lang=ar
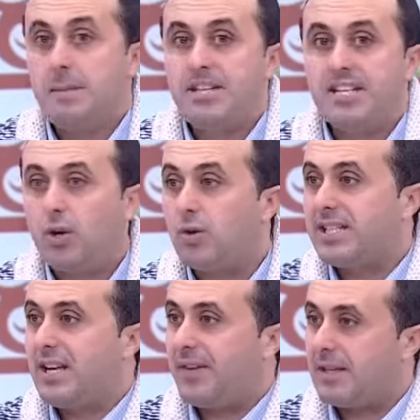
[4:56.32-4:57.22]
ملي تاخذ
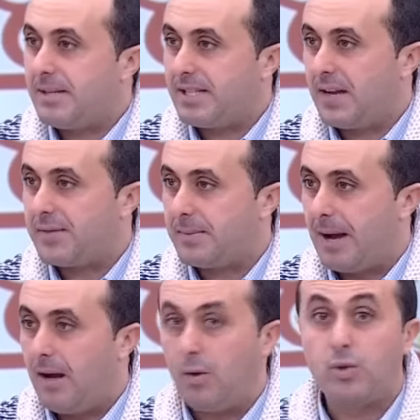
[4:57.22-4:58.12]
بزاف في البيصاره في
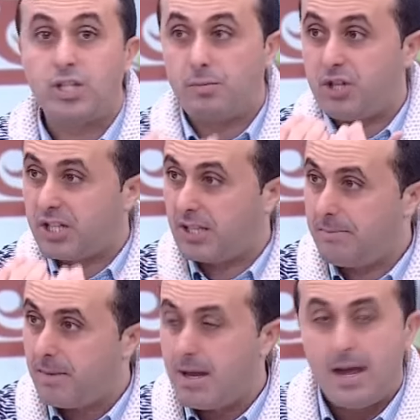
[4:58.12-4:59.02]
الصباح وتتمشي تخدم
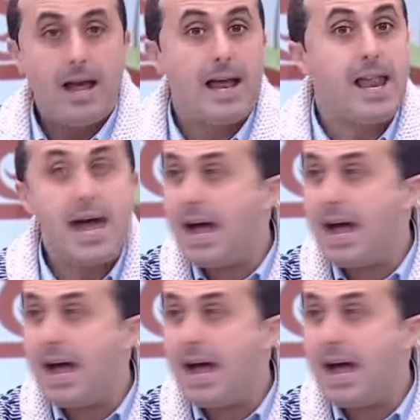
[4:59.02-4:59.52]
لا